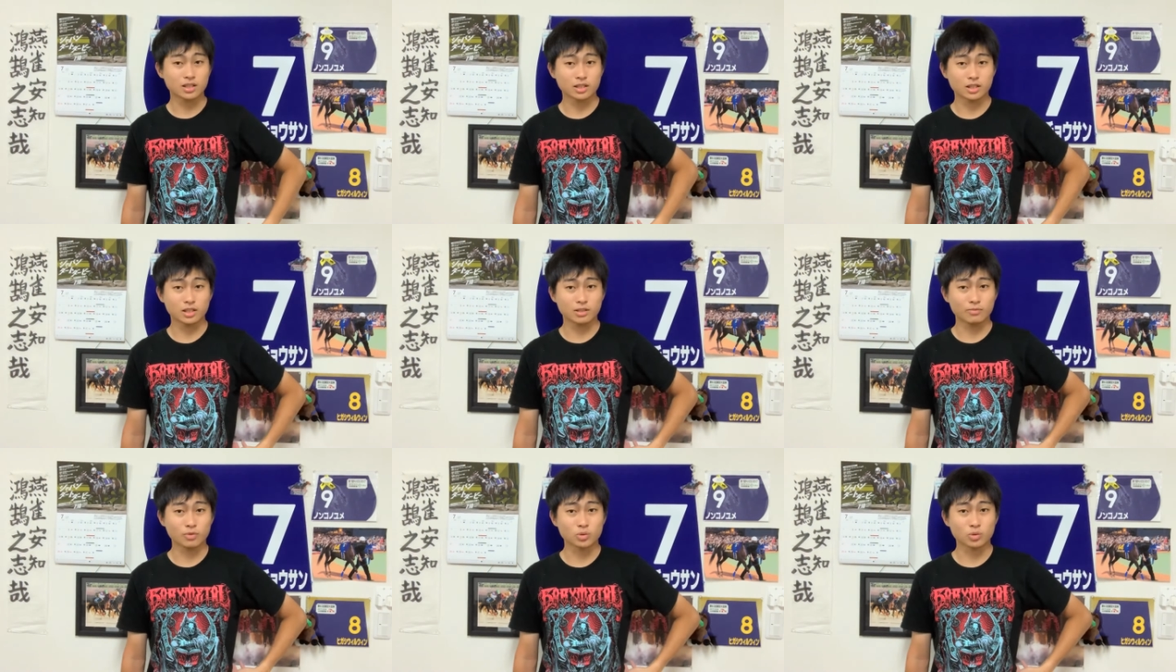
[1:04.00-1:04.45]

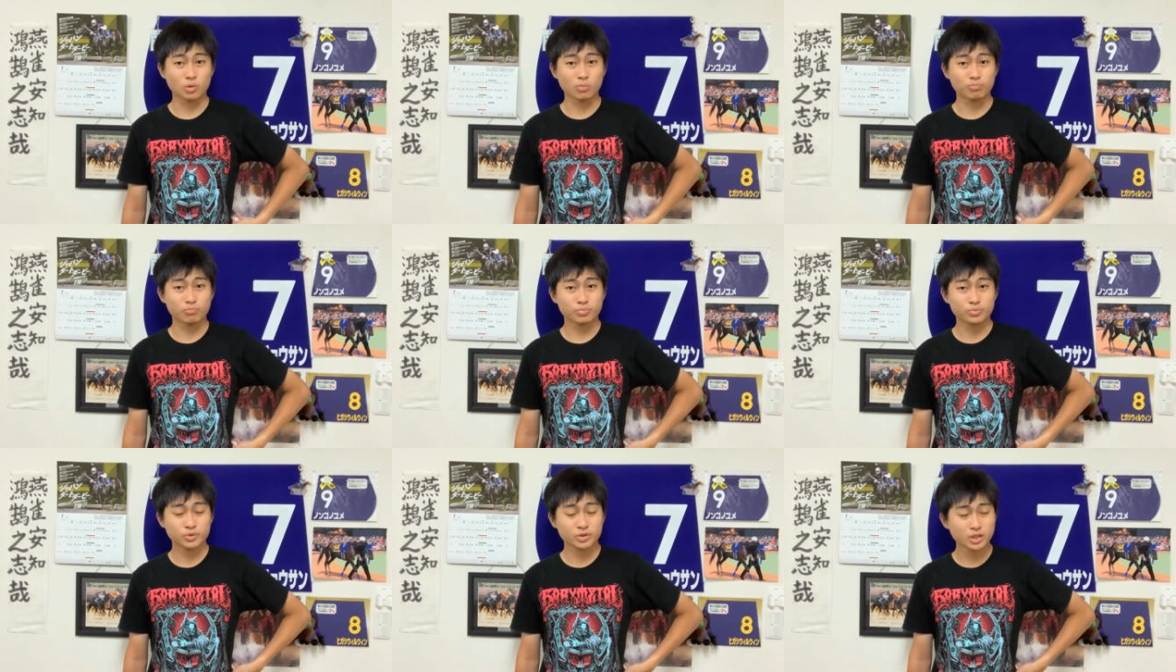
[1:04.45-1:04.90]
ねもう
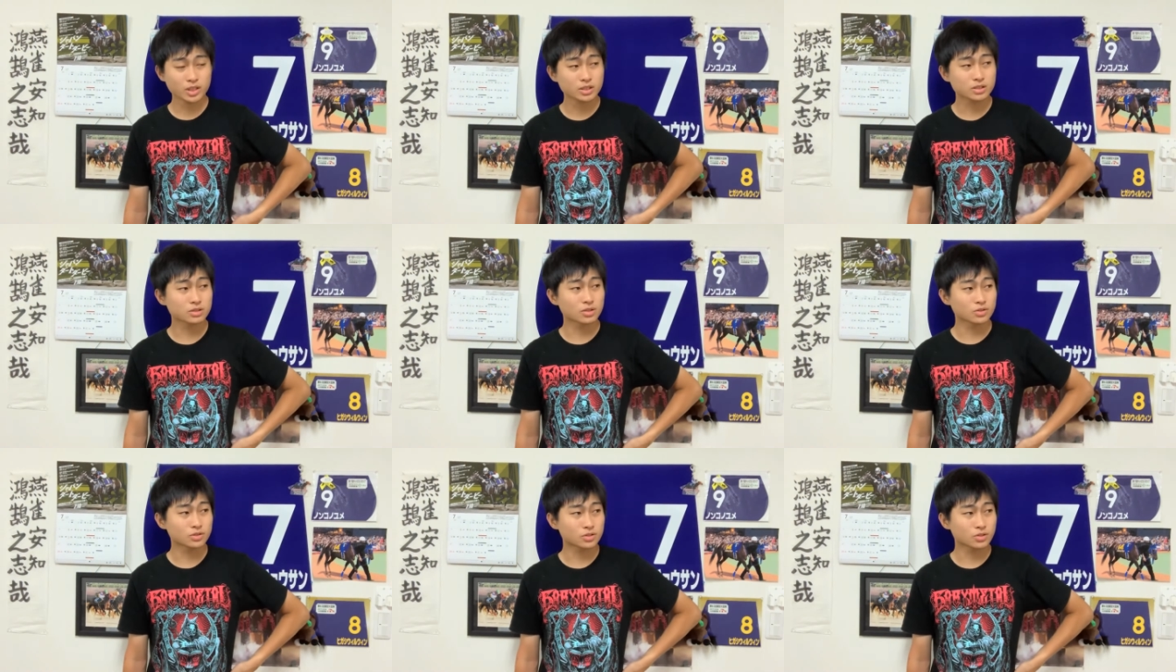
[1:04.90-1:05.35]
トップクラス
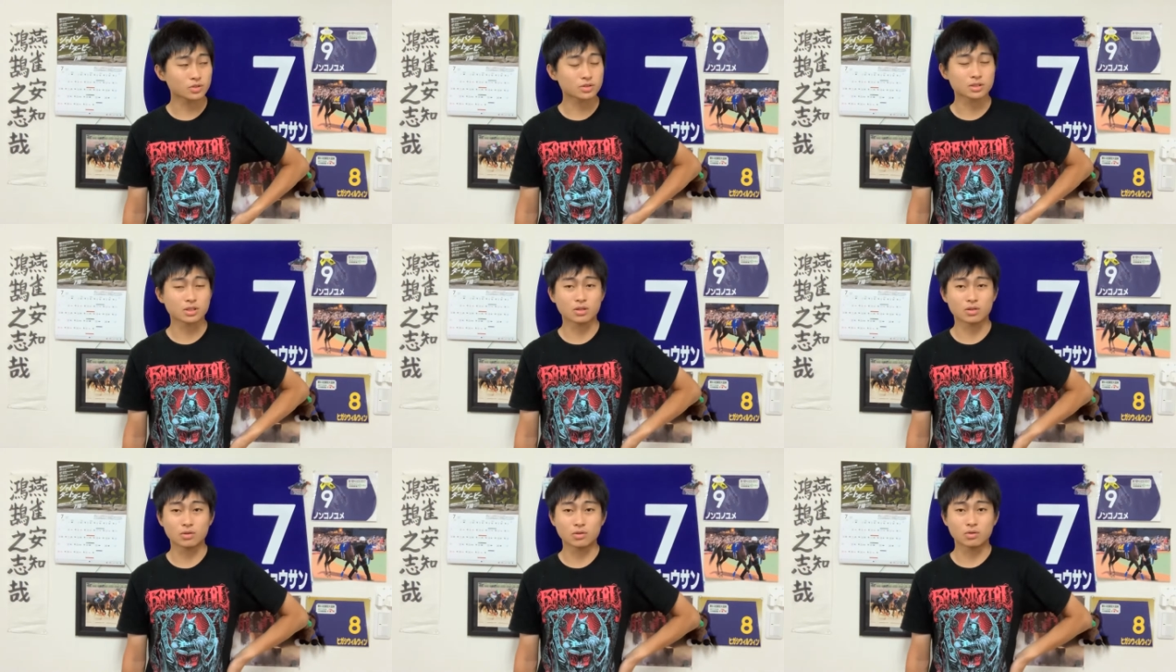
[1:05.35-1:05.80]
の強
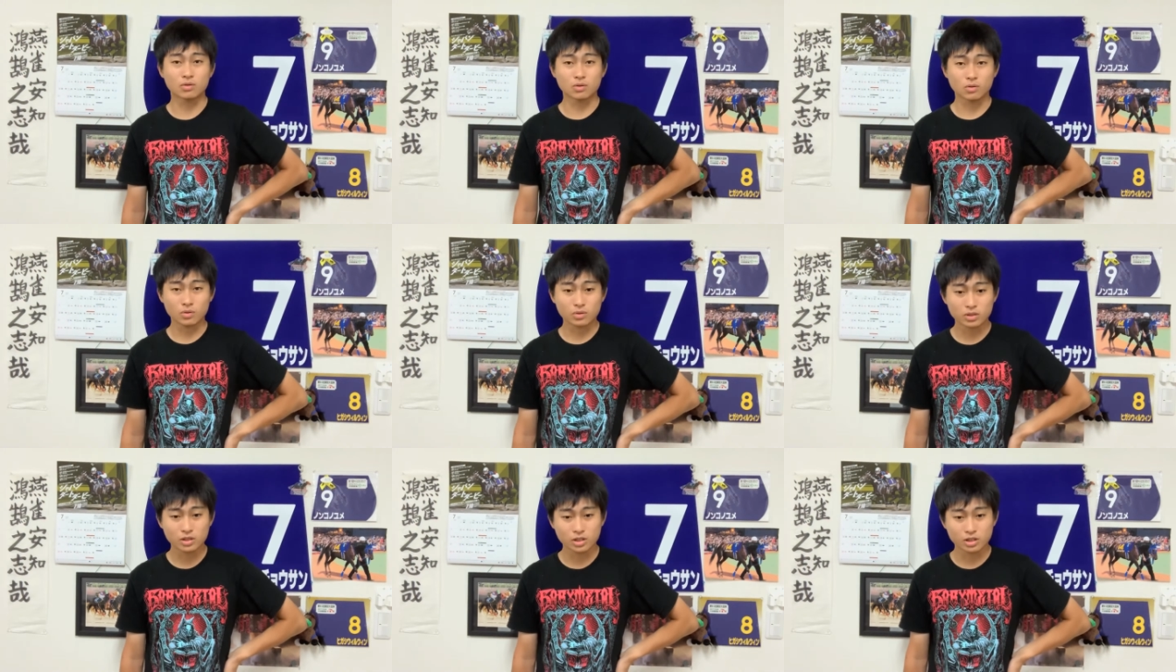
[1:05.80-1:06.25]
さを
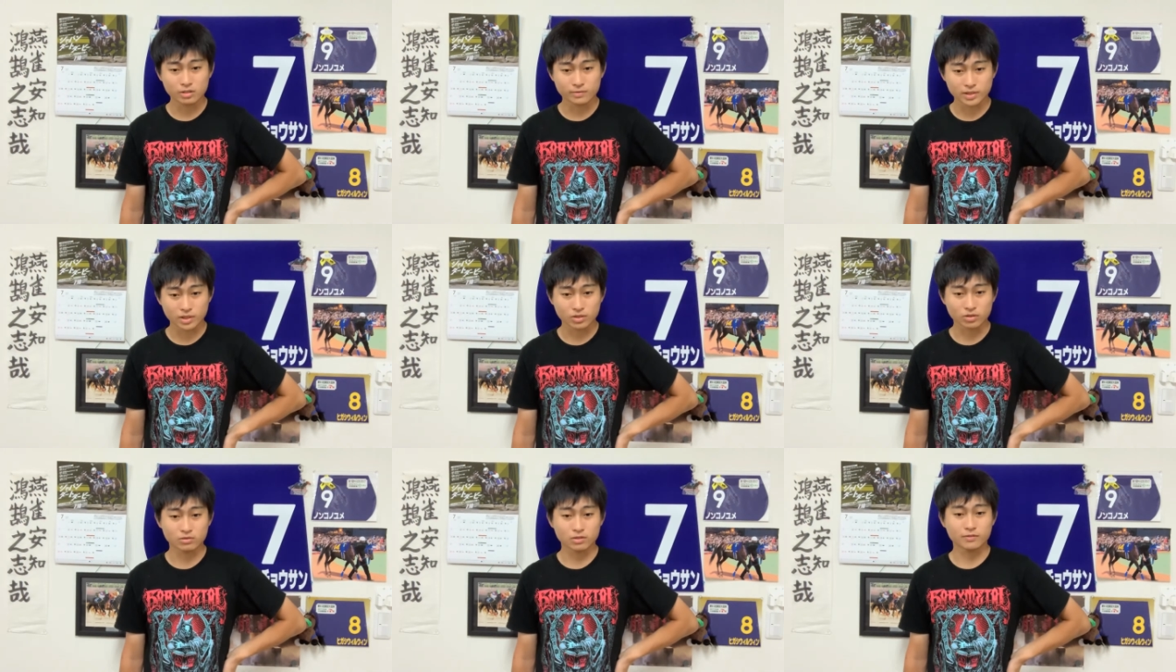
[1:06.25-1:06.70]
誇っている馬
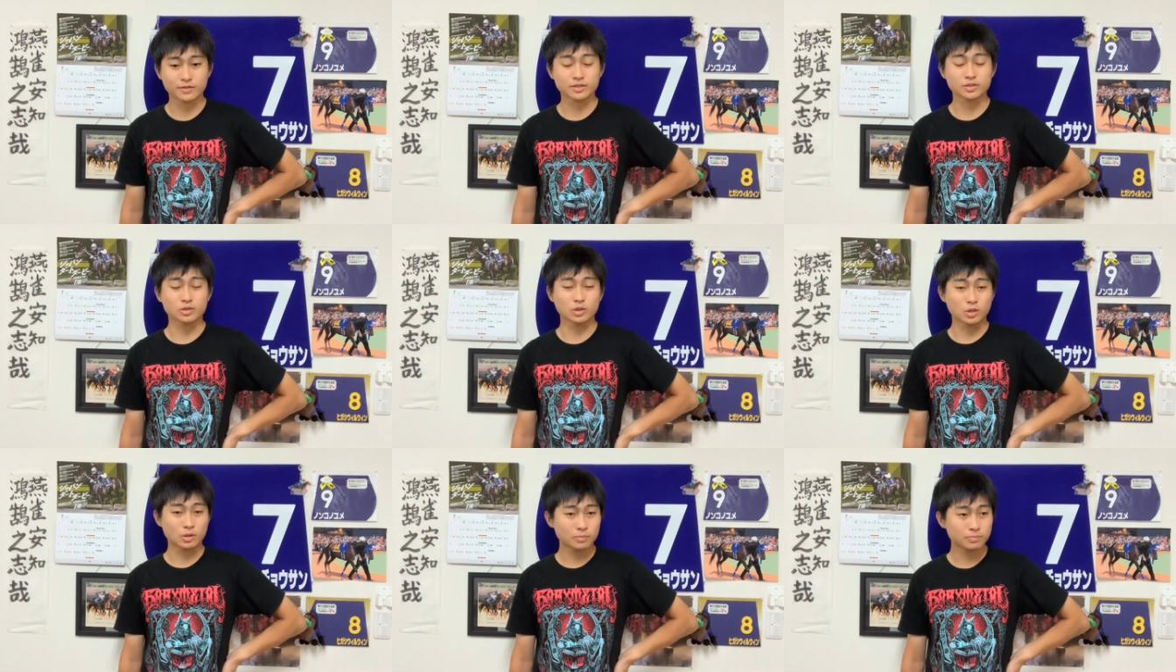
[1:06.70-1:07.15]
だと思います
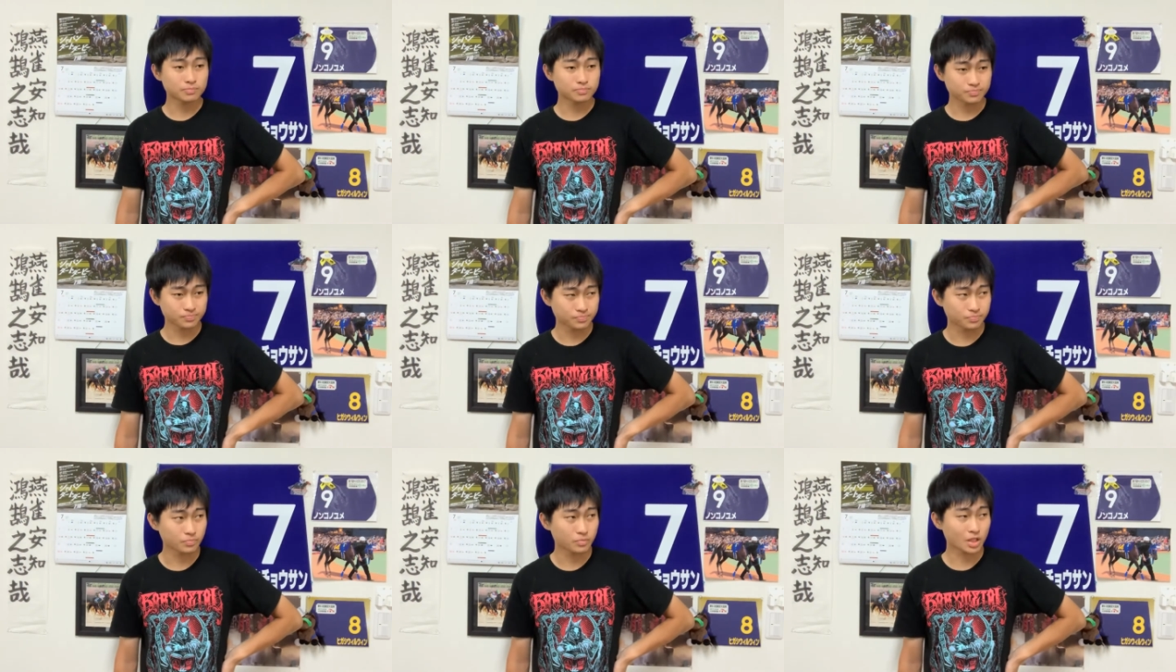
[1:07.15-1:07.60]
よ、う
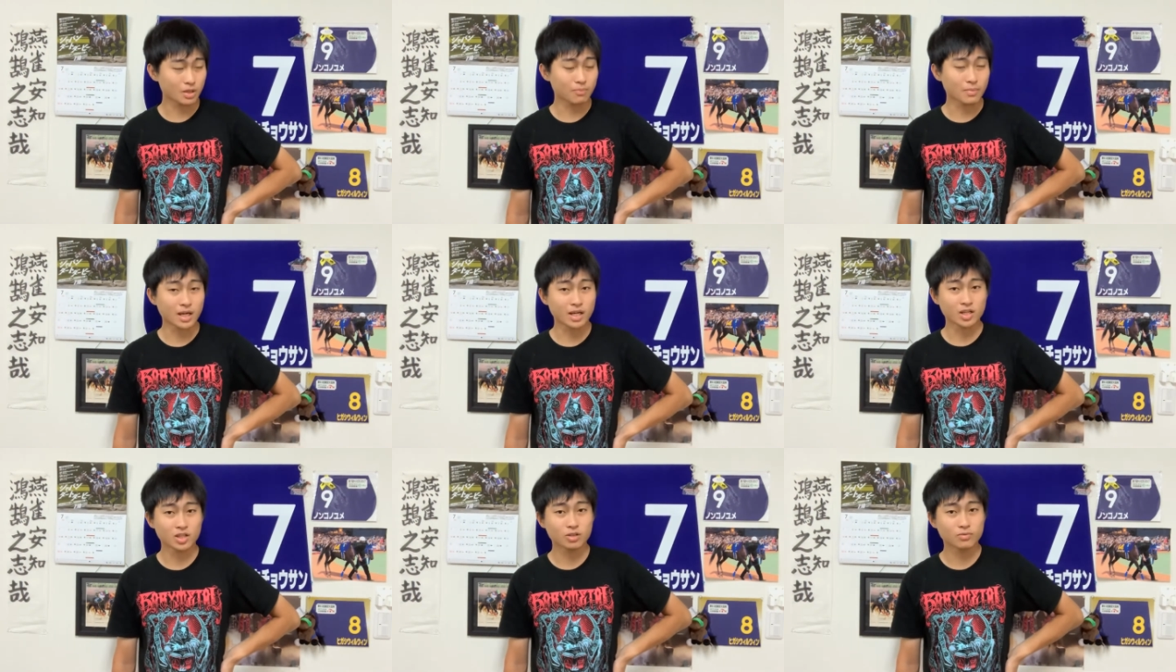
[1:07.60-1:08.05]
ん、で
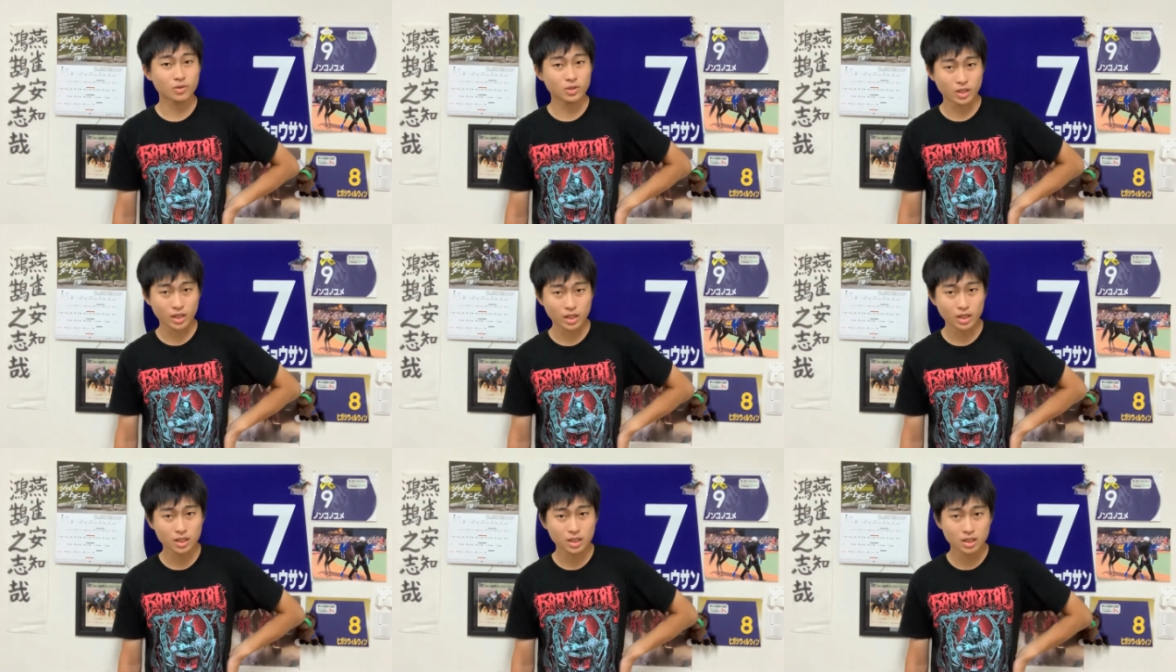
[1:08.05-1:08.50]
マイルも
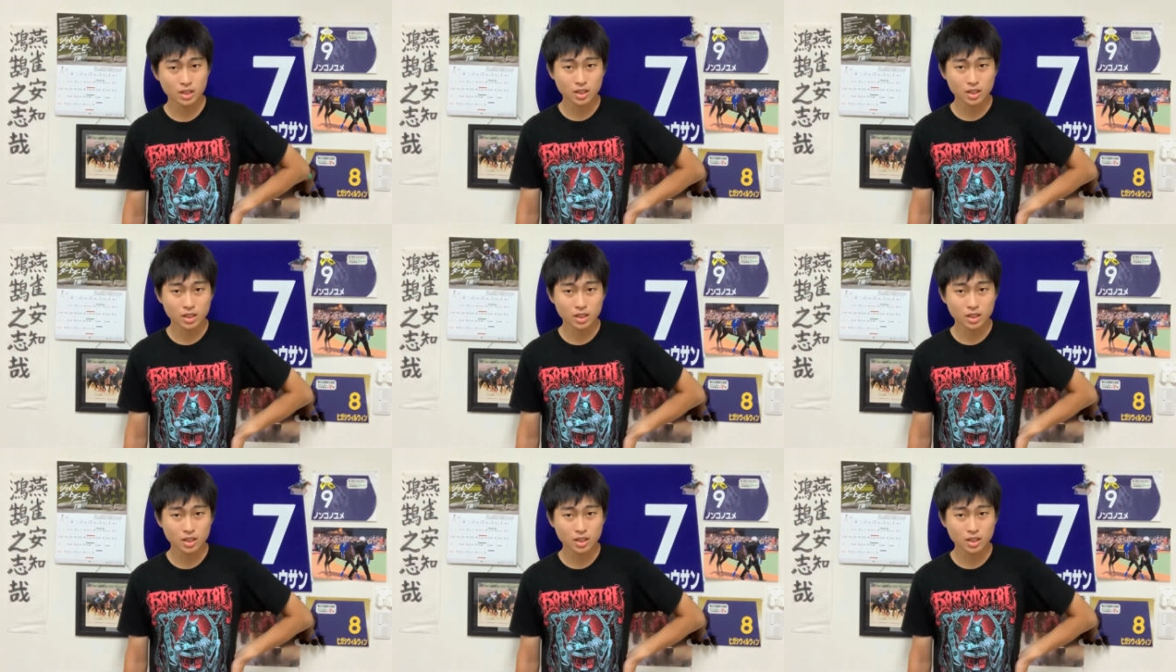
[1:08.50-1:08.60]
ね